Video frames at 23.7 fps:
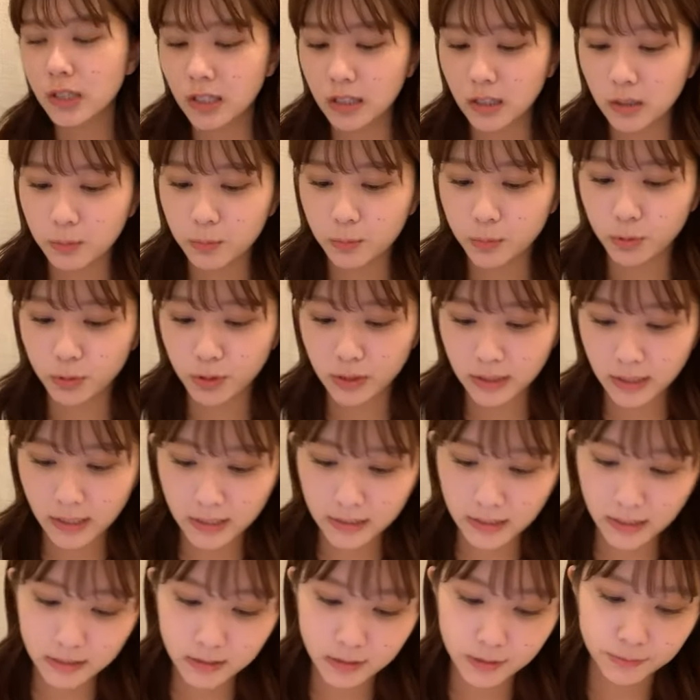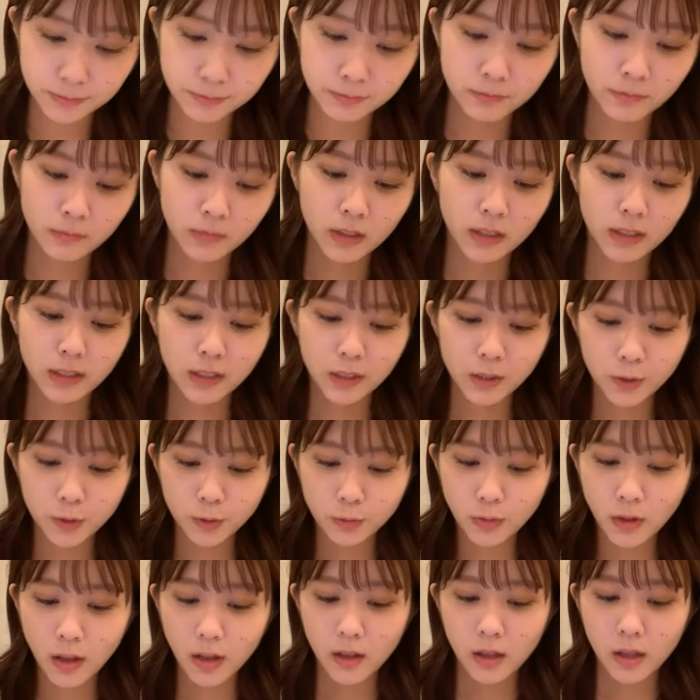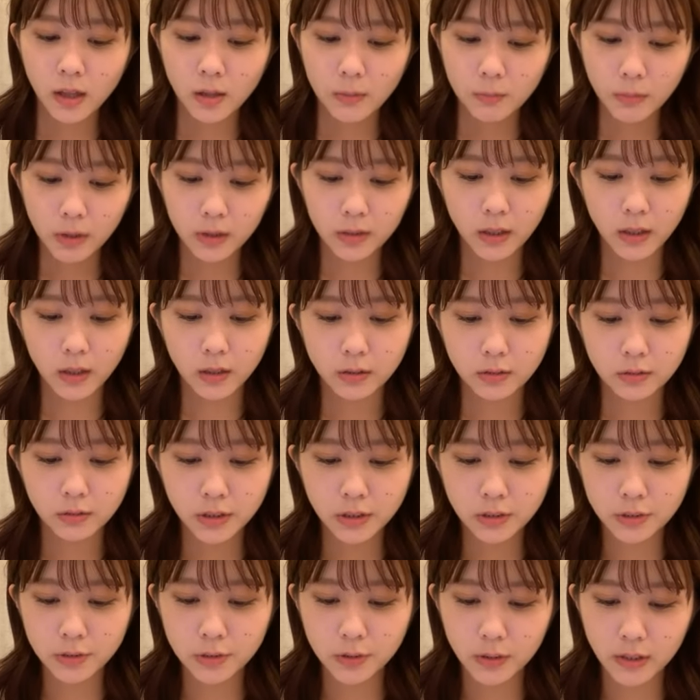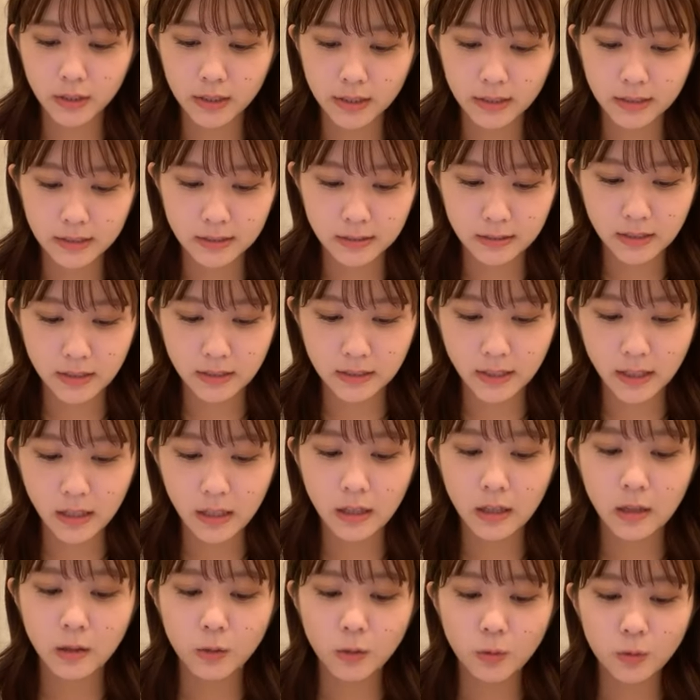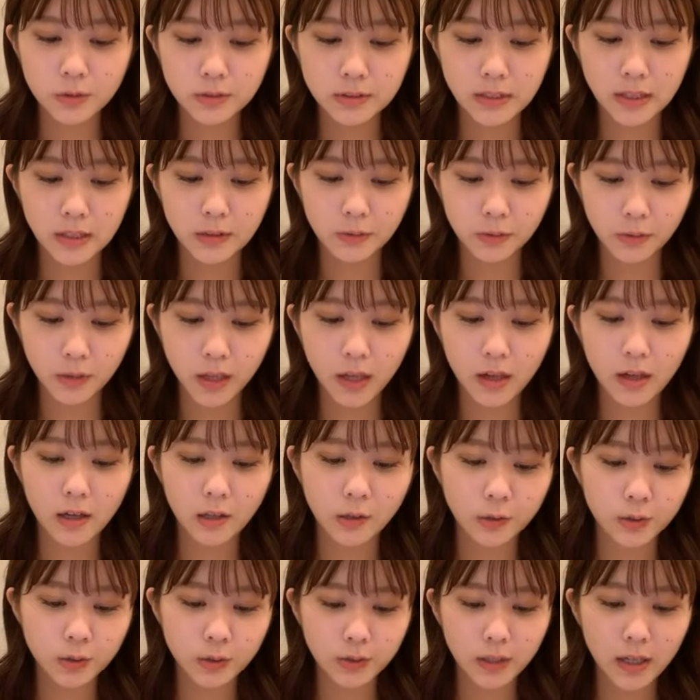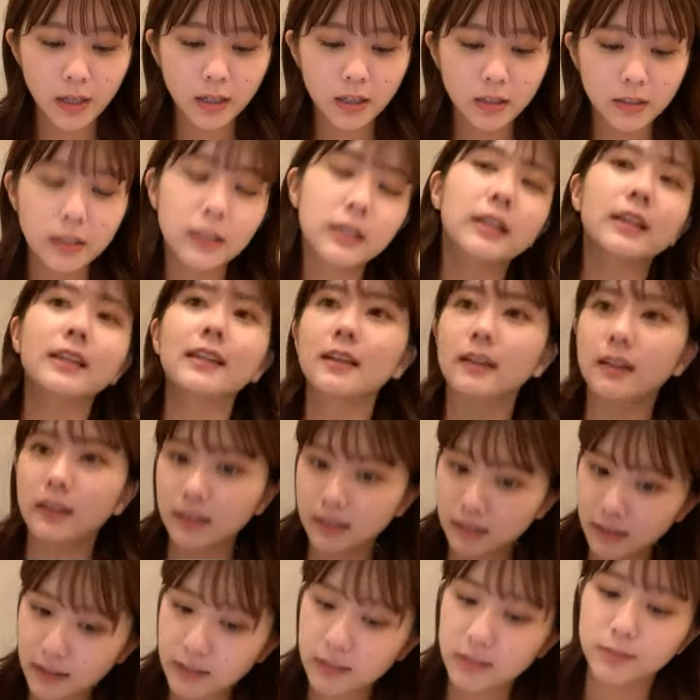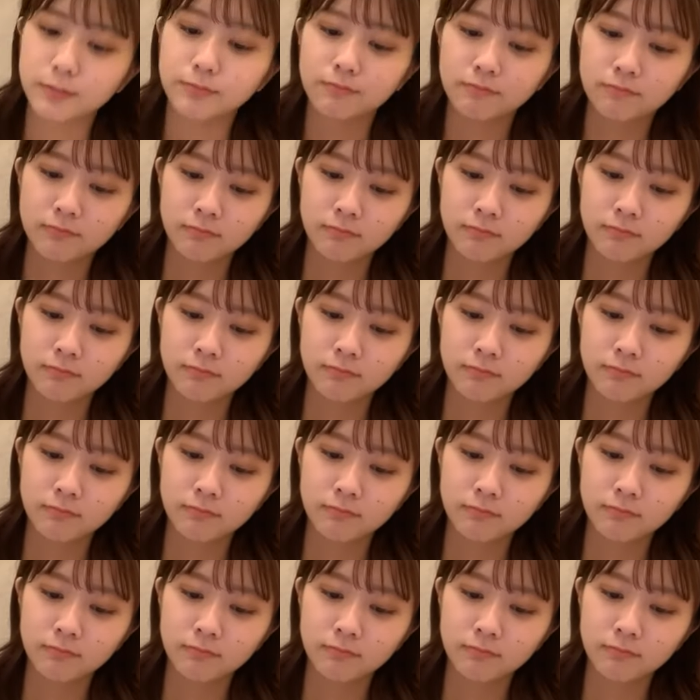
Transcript: 年に戻りたいです理由はまだウイルスとか気にしないでコンサートや握手会ができてたからです